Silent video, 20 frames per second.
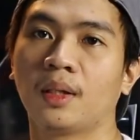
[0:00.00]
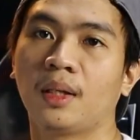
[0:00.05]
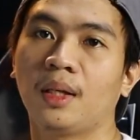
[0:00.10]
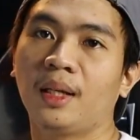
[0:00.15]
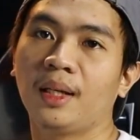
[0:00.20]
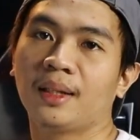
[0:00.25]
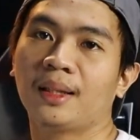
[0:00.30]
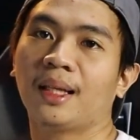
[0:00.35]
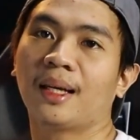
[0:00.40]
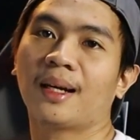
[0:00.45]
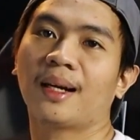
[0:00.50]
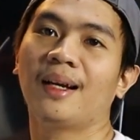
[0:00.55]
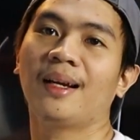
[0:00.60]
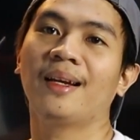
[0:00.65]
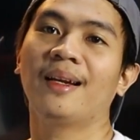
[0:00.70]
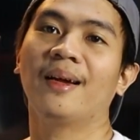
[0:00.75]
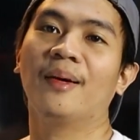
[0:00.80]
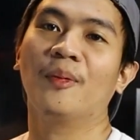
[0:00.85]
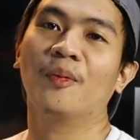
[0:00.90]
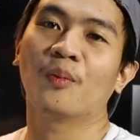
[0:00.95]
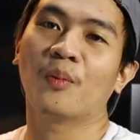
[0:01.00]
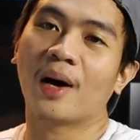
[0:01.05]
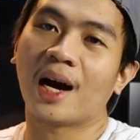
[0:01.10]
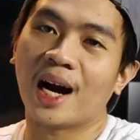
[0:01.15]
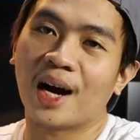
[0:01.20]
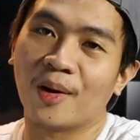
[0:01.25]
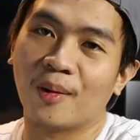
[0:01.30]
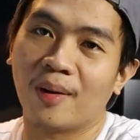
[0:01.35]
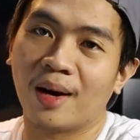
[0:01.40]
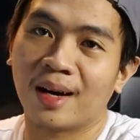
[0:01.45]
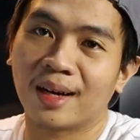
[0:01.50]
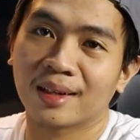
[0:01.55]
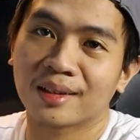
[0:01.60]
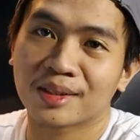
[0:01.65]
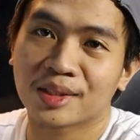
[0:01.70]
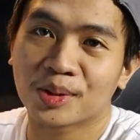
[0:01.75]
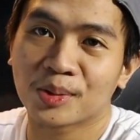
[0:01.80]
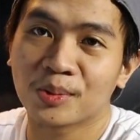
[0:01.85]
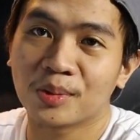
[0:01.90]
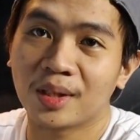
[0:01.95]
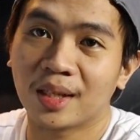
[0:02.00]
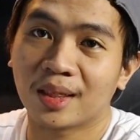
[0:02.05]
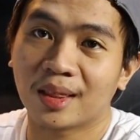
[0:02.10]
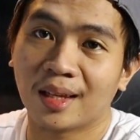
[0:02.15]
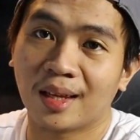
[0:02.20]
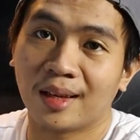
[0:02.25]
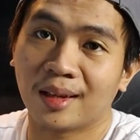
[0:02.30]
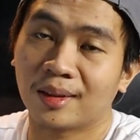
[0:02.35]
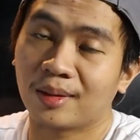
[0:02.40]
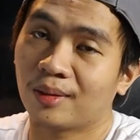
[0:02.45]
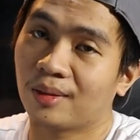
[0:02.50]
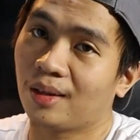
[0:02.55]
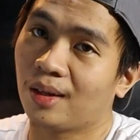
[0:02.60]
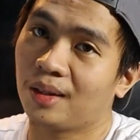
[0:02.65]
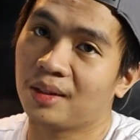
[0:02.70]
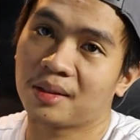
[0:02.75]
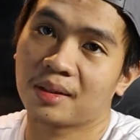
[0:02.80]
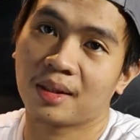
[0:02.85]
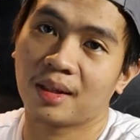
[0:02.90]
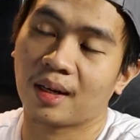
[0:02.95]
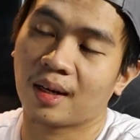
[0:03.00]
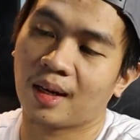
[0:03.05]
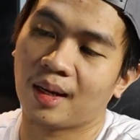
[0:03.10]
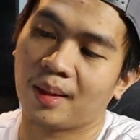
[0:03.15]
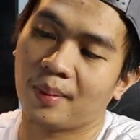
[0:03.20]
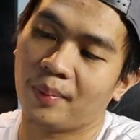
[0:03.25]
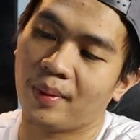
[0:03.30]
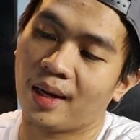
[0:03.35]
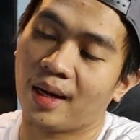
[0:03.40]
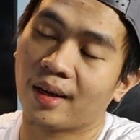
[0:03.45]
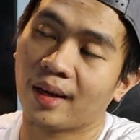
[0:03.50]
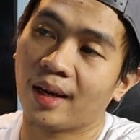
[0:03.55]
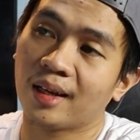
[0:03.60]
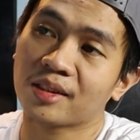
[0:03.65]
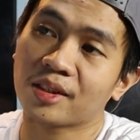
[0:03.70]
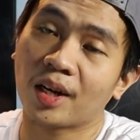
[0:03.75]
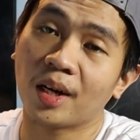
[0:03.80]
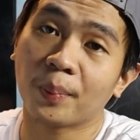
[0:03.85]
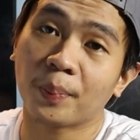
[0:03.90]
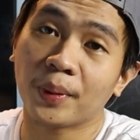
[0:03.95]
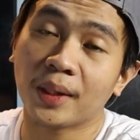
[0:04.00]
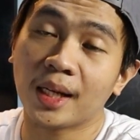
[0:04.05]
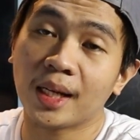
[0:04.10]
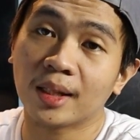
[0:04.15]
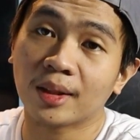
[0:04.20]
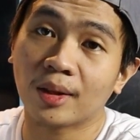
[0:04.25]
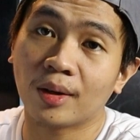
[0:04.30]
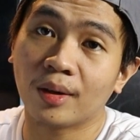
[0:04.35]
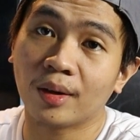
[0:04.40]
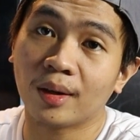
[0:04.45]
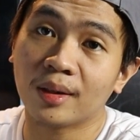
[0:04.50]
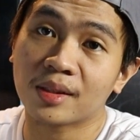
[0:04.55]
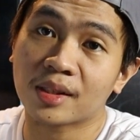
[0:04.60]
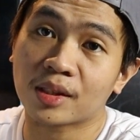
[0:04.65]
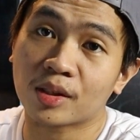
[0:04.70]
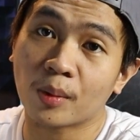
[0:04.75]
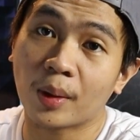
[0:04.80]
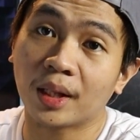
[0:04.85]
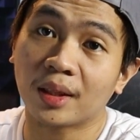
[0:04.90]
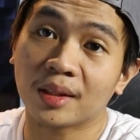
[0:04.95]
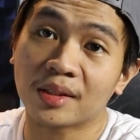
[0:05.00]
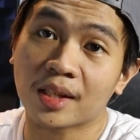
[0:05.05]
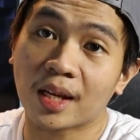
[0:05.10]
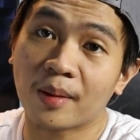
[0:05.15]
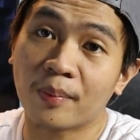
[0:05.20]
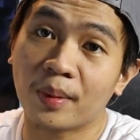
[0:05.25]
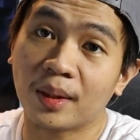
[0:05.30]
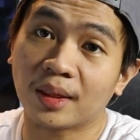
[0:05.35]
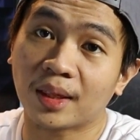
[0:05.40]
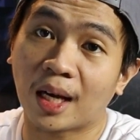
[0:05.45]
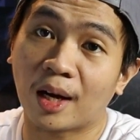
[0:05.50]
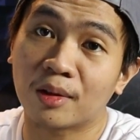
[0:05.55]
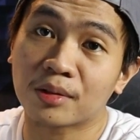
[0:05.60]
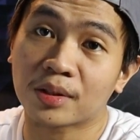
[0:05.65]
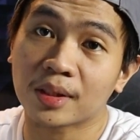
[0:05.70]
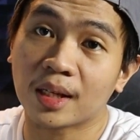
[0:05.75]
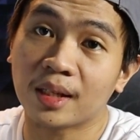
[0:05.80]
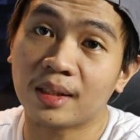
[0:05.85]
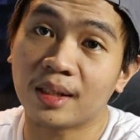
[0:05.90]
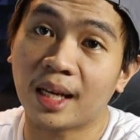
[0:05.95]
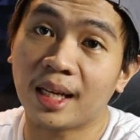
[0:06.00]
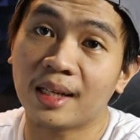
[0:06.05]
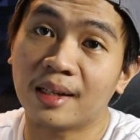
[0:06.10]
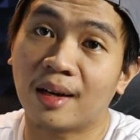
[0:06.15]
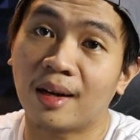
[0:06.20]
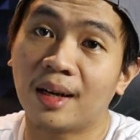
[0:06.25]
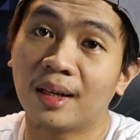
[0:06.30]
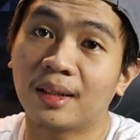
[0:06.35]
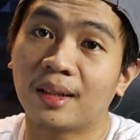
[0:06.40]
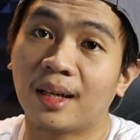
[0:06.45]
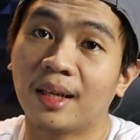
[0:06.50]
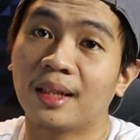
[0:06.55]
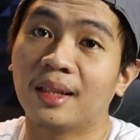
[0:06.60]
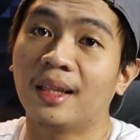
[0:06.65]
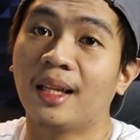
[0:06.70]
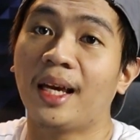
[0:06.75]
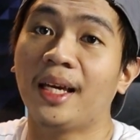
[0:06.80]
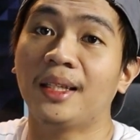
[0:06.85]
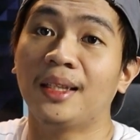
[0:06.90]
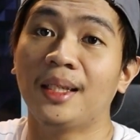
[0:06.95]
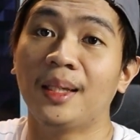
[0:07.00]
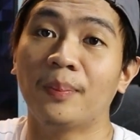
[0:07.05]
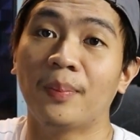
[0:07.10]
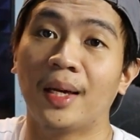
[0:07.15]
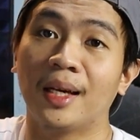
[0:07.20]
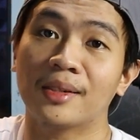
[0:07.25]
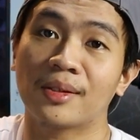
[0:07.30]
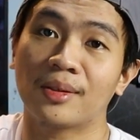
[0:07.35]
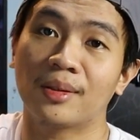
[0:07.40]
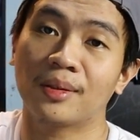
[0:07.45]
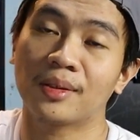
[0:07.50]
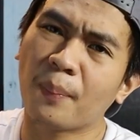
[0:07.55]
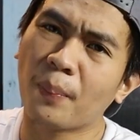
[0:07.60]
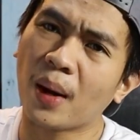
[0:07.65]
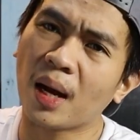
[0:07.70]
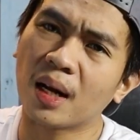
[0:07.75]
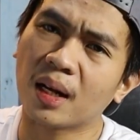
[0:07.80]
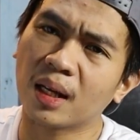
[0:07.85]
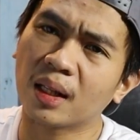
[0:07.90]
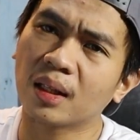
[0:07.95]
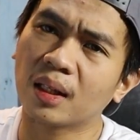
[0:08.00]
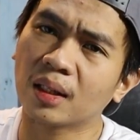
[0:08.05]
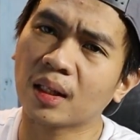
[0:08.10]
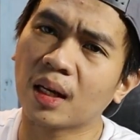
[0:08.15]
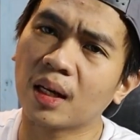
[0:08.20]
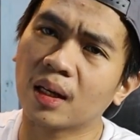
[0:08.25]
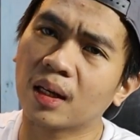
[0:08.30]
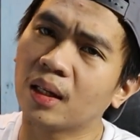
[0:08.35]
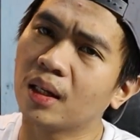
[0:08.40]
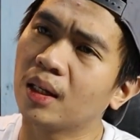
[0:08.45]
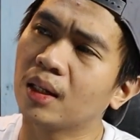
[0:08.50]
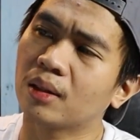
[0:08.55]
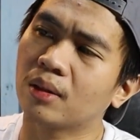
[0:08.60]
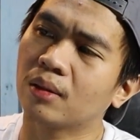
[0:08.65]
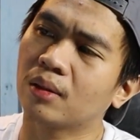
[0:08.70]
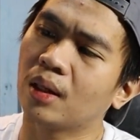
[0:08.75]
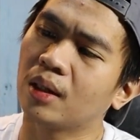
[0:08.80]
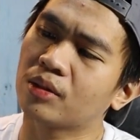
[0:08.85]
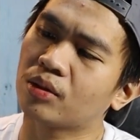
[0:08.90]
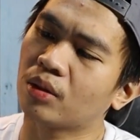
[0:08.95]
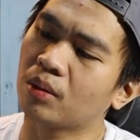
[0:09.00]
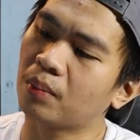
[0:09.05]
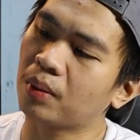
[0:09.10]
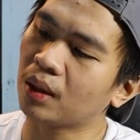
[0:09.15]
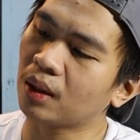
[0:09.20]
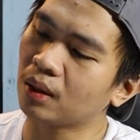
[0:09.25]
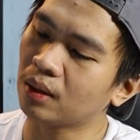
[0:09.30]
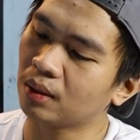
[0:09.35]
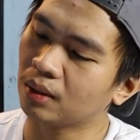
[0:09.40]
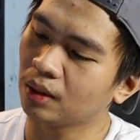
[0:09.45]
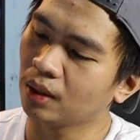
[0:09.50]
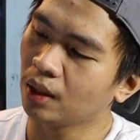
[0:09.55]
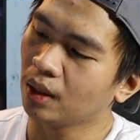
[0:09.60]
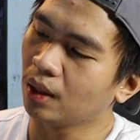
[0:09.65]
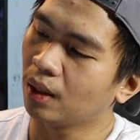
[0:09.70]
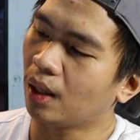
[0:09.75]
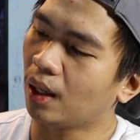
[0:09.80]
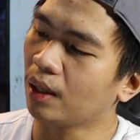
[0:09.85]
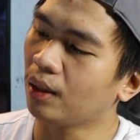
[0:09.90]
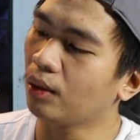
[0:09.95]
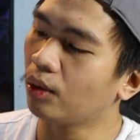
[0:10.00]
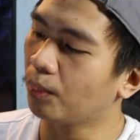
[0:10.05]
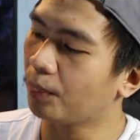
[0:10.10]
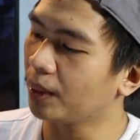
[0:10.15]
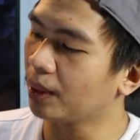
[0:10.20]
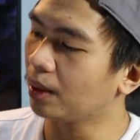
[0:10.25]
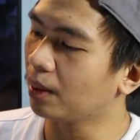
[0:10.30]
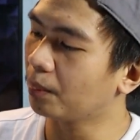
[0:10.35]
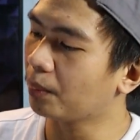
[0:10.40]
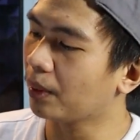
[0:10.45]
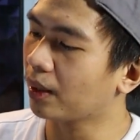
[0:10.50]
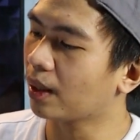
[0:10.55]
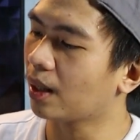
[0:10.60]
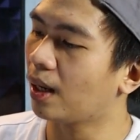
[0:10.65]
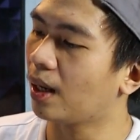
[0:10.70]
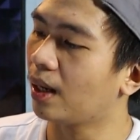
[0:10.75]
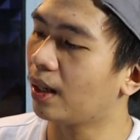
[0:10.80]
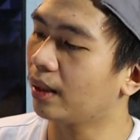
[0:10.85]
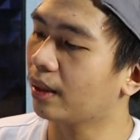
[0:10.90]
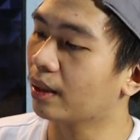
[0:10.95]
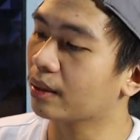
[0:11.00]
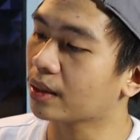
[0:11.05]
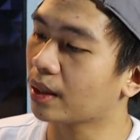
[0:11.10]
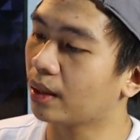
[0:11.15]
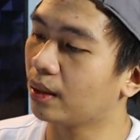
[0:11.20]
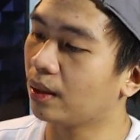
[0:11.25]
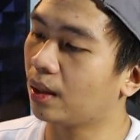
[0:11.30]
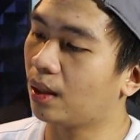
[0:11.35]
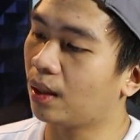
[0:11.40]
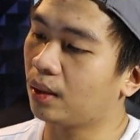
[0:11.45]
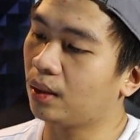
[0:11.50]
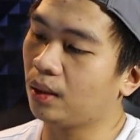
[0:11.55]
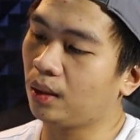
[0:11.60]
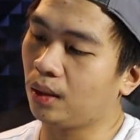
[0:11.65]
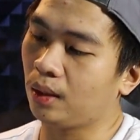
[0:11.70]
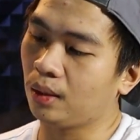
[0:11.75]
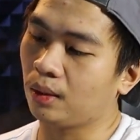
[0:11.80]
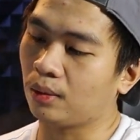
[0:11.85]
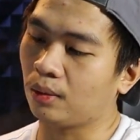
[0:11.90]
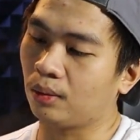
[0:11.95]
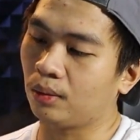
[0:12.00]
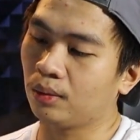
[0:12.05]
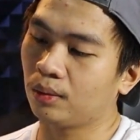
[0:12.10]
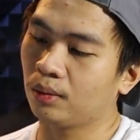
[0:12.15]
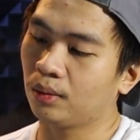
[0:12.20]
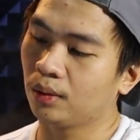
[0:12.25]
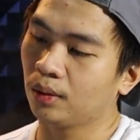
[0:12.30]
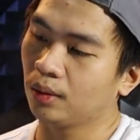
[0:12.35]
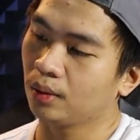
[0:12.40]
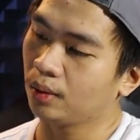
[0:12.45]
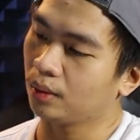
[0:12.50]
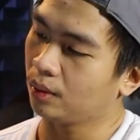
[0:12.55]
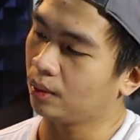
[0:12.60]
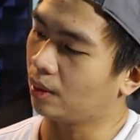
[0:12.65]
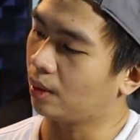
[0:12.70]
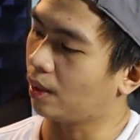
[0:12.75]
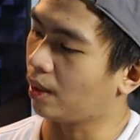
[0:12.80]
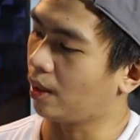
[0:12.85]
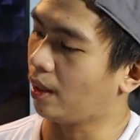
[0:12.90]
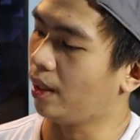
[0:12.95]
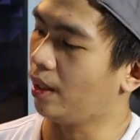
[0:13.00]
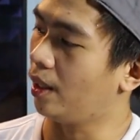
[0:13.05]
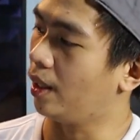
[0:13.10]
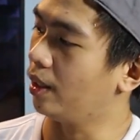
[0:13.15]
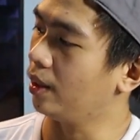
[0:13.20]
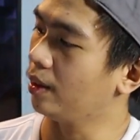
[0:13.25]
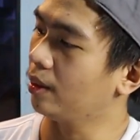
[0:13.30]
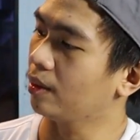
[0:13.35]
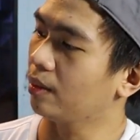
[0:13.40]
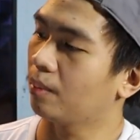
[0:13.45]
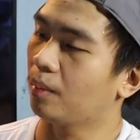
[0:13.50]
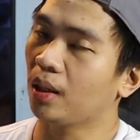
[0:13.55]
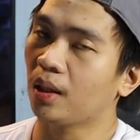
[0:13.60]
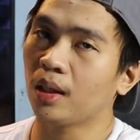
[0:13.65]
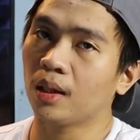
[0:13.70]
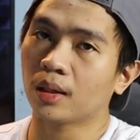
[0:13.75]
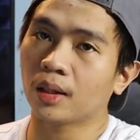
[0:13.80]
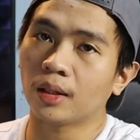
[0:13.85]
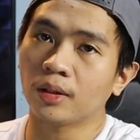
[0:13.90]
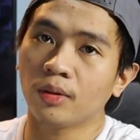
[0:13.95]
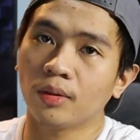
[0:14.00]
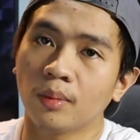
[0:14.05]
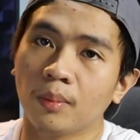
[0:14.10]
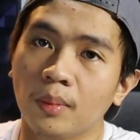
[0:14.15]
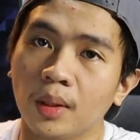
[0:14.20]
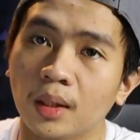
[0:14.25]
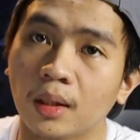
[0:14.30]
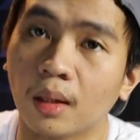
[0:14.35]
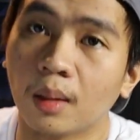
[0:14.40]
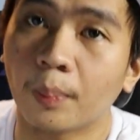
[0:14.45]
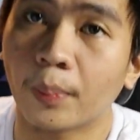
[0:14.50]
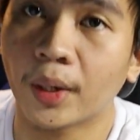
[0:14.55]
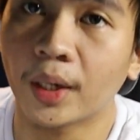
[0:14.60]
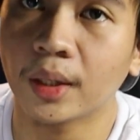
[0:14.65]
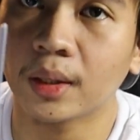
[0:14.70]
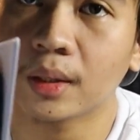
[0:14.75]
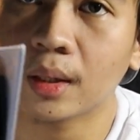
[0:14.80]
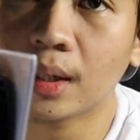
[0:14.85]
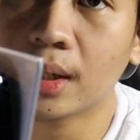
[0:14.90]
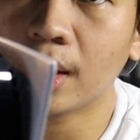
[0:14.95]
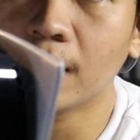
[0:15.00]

literal na wow. Ang sulit na ito guys, grabe. Ang SRP nito is 27,990 pesos. Napakaganda talaga nito guys. Sobrang ang lupit ng pagkakadesign nila dito. Ayan. makita kita nyo yung middle part niya